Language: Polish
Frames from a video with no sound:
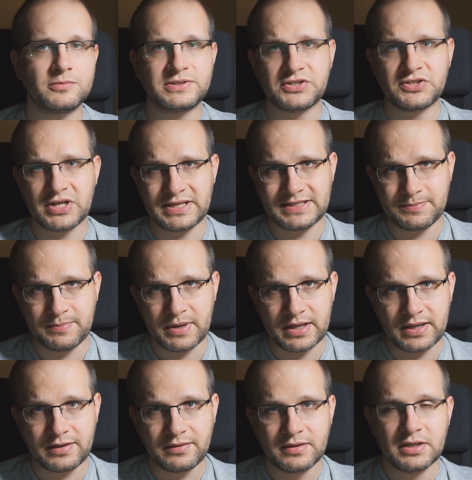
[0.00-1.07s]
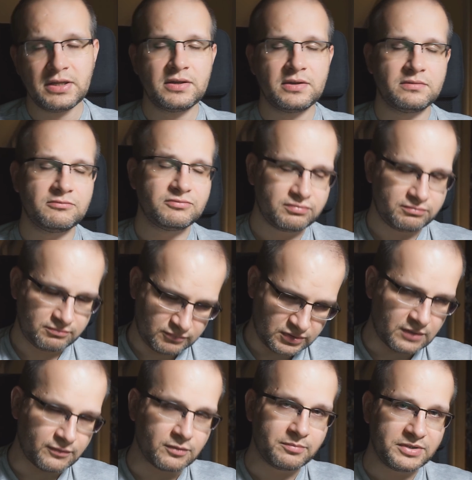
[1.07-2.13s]
z Shadespire
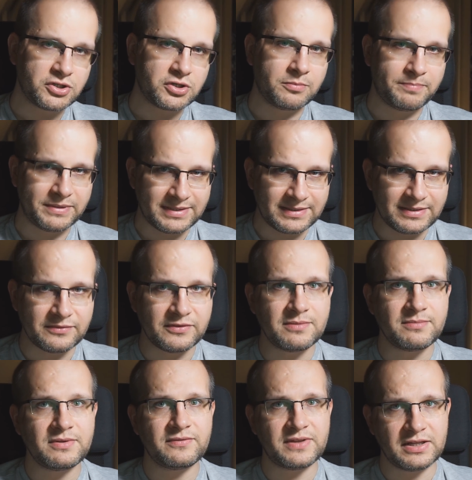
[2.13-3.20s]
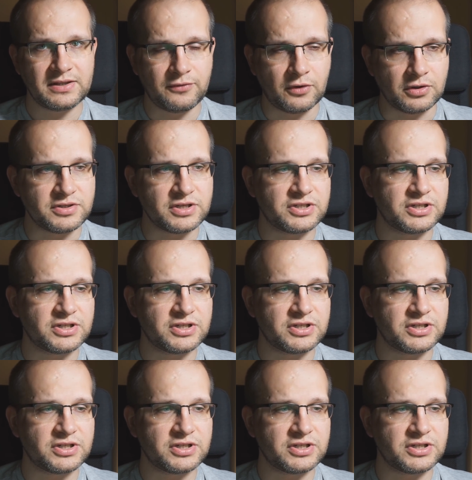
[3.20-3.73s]
znowu być kompetytywnymi w Nightvolcie,